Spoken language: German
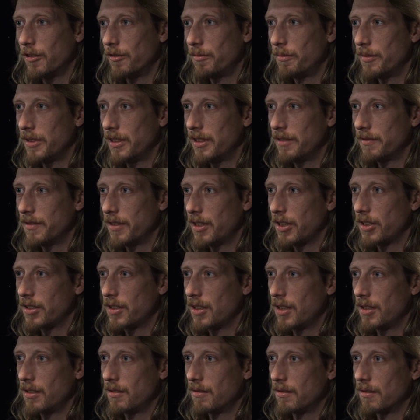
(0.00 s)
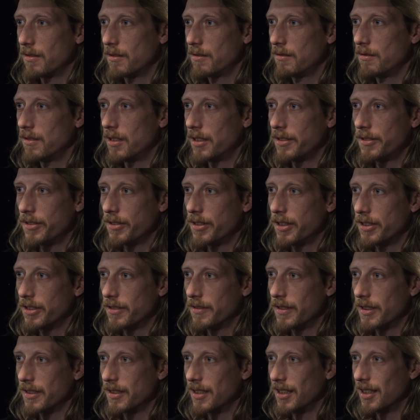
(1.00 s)
auf meinen Veranstaltungen zulasse oder
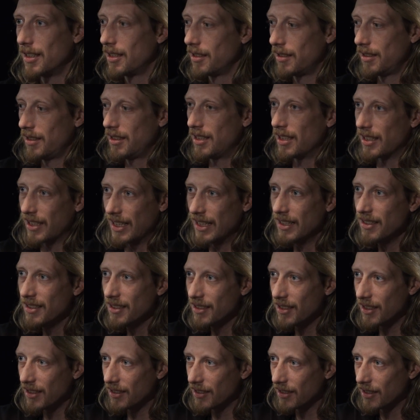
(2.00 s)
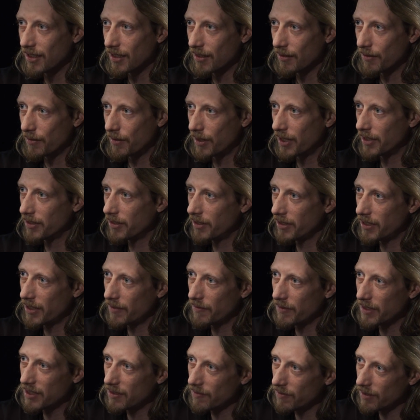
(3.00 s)
sowas. Ich erkenne die nicht. Woher soll ich
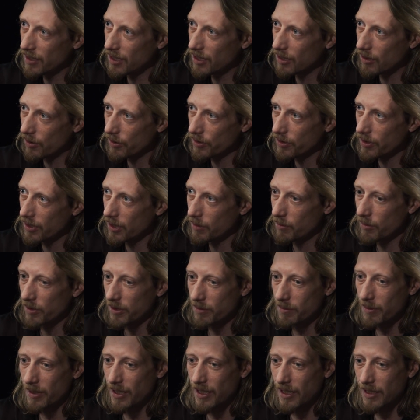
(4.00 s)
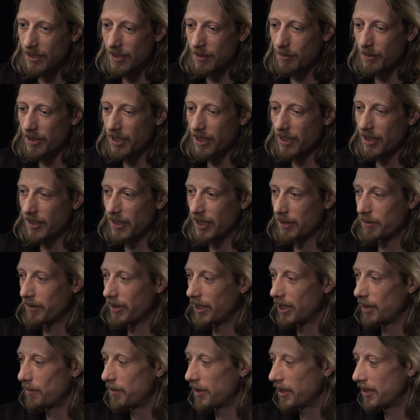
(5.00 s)
denn wissen, wie die aussehen? Ich müsste mir jetzt im Internet erstmal
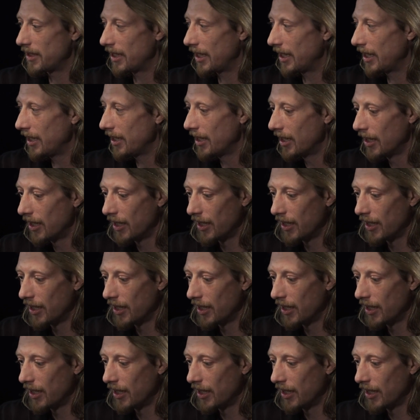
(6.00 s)
alle Parteipolitiker